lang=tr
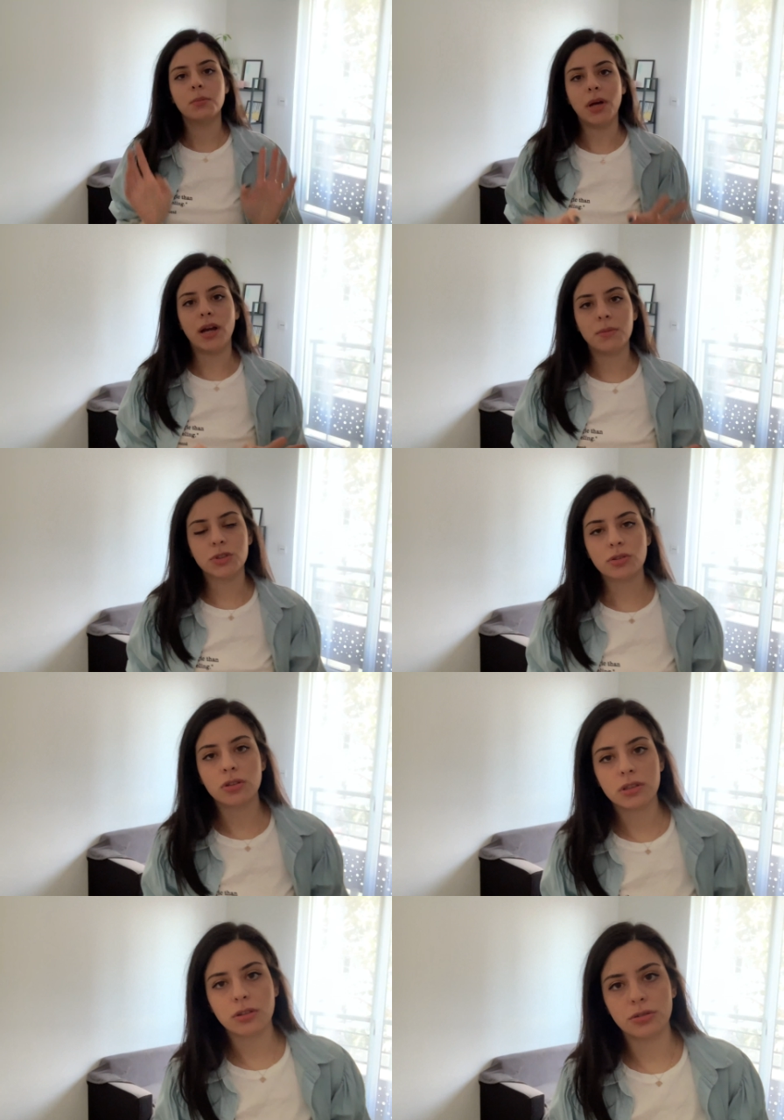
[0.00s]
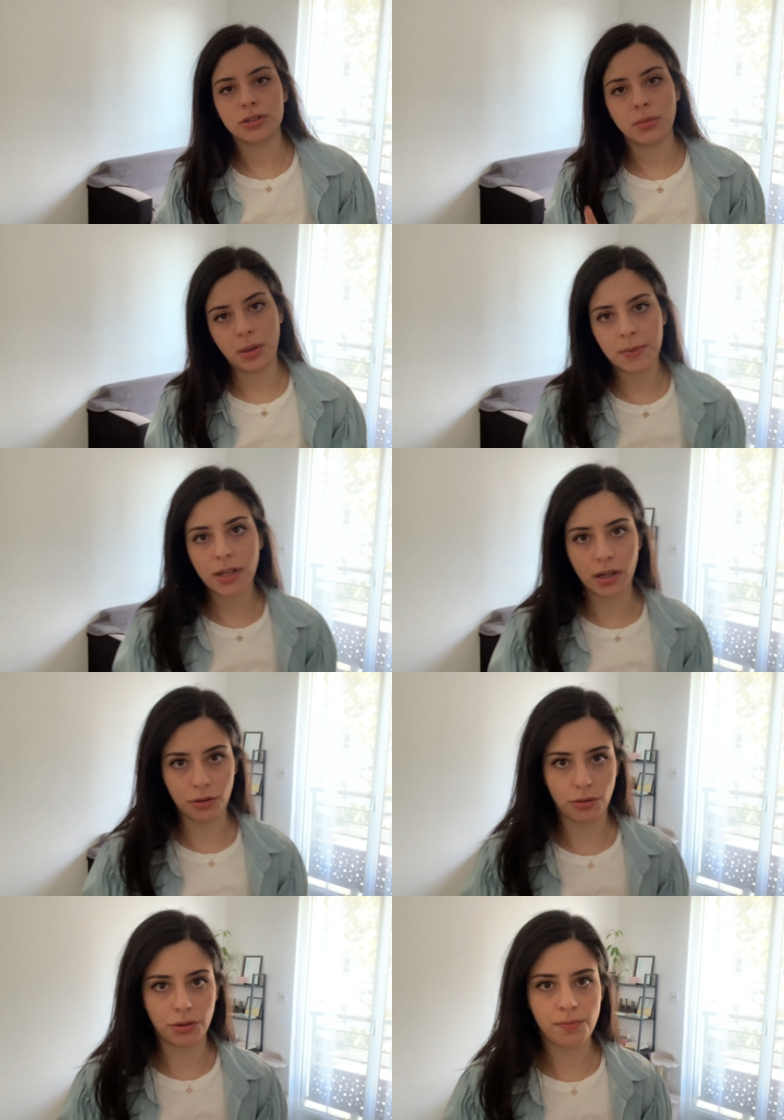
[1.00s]
Ben hem çikolata koyacağım hem de
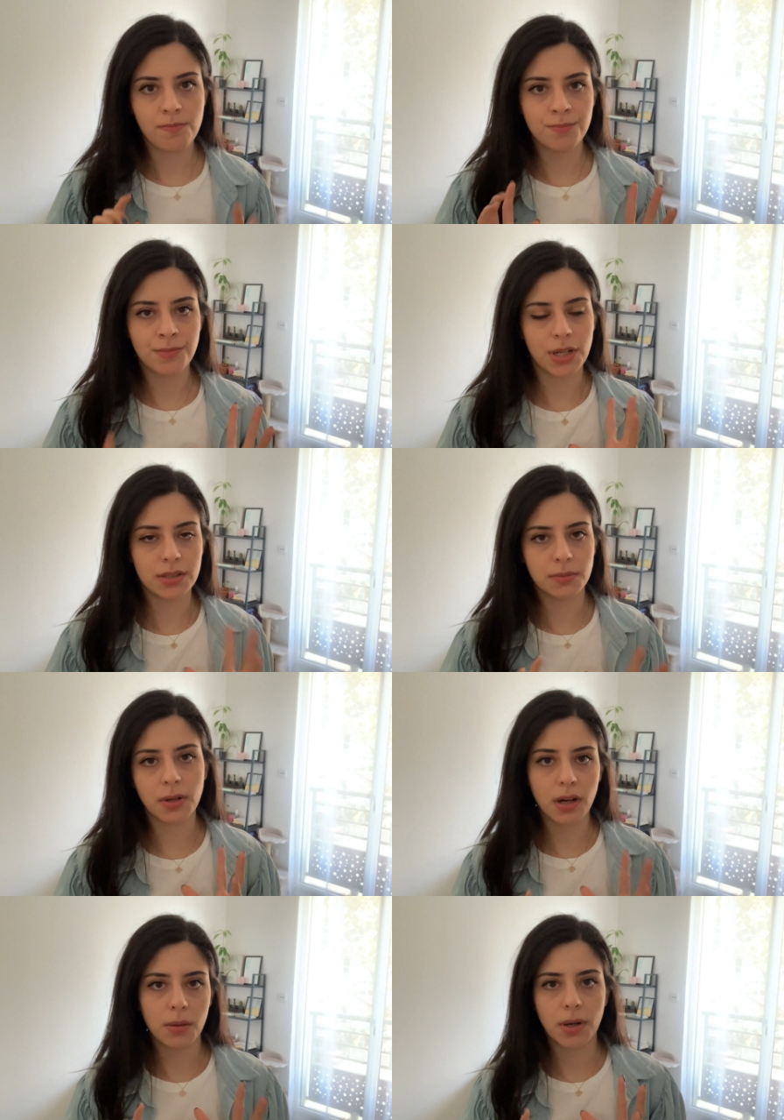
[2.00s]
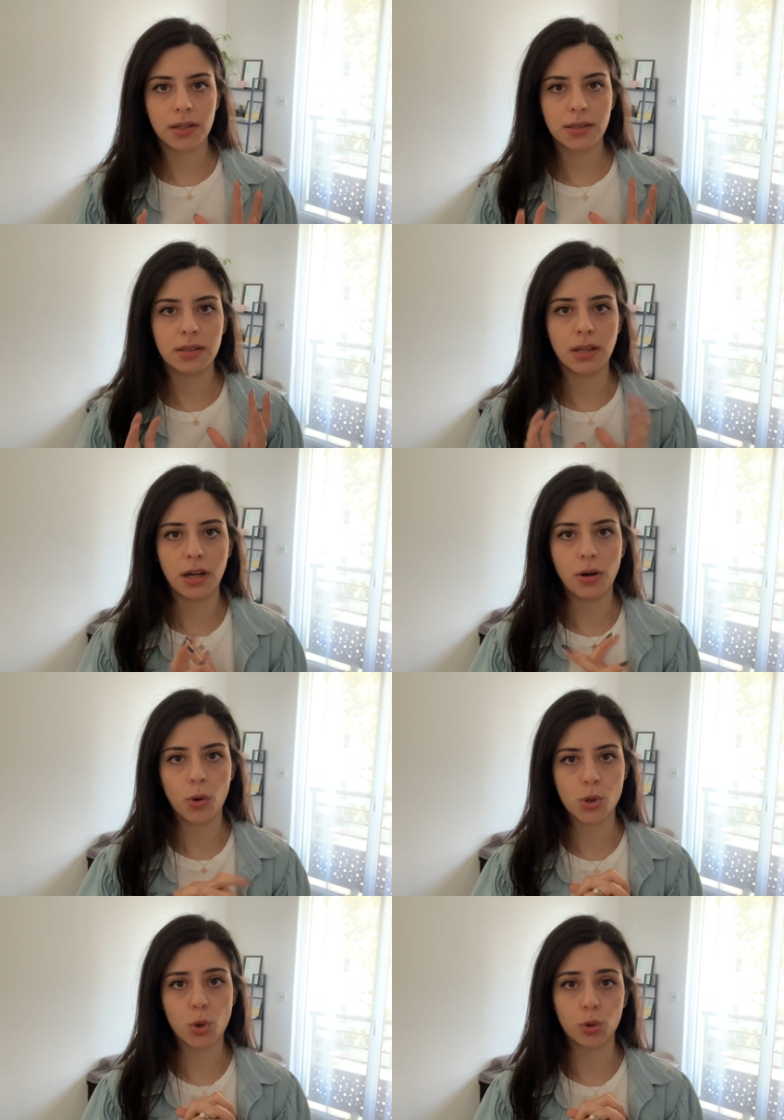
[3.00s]
kakao. İkisi beraber daha
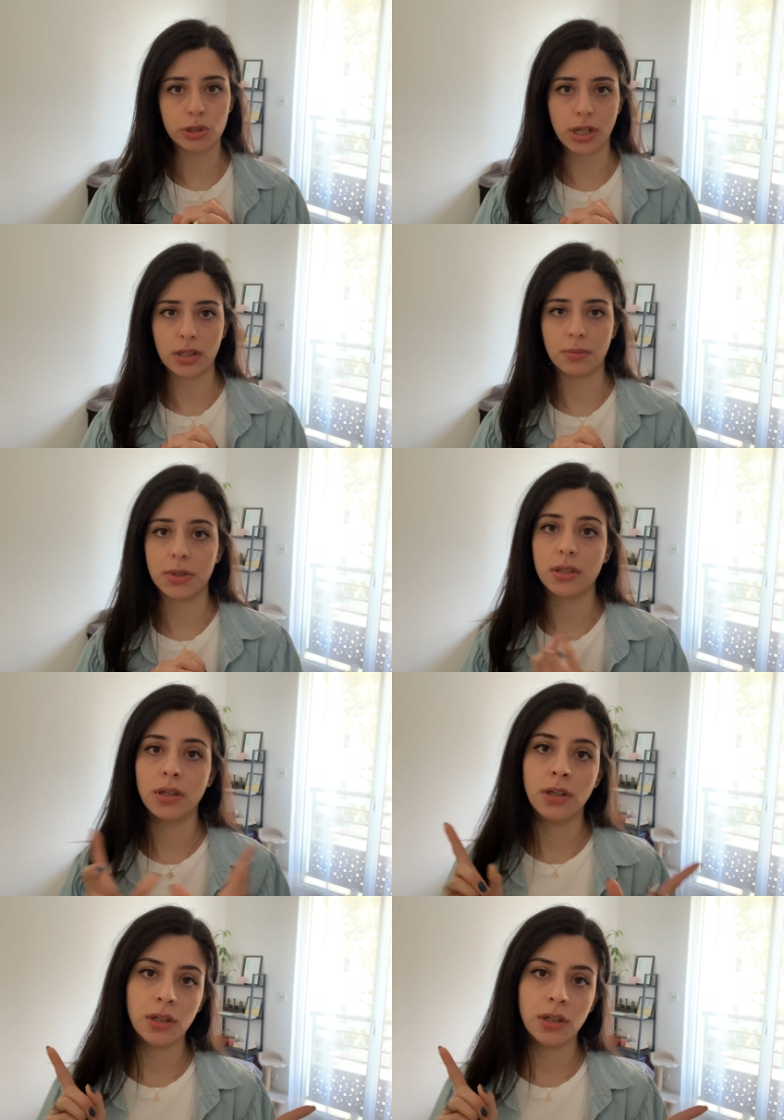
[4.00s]
hoş olacak gibi